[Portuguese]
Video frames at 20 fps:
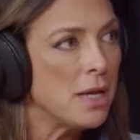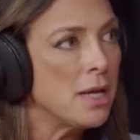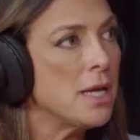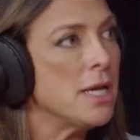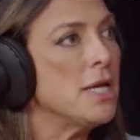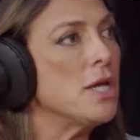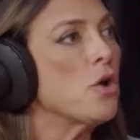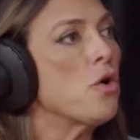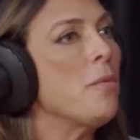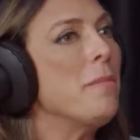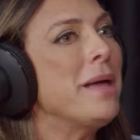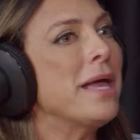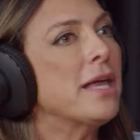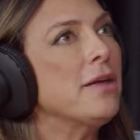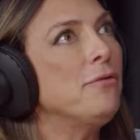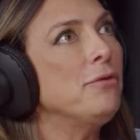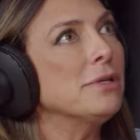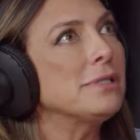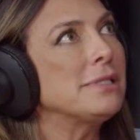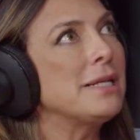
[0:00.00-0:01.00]
Tá e como é
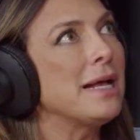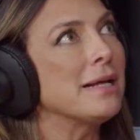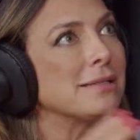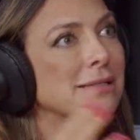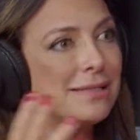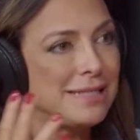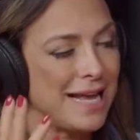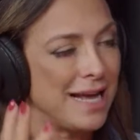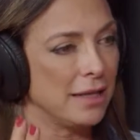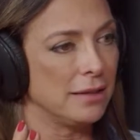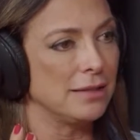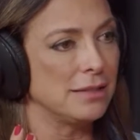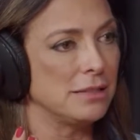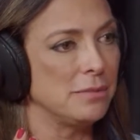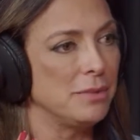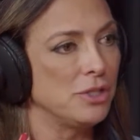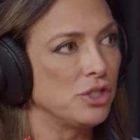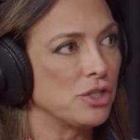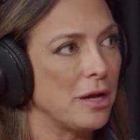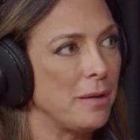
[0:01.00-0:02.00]
que você acerta
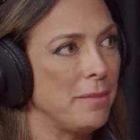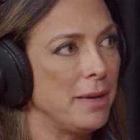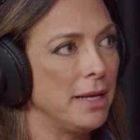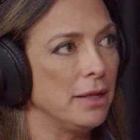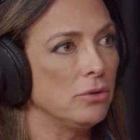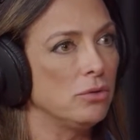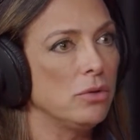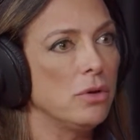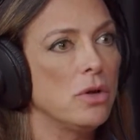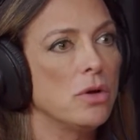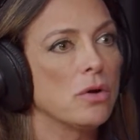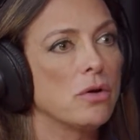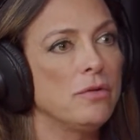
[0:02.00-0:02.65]
esse medicamento?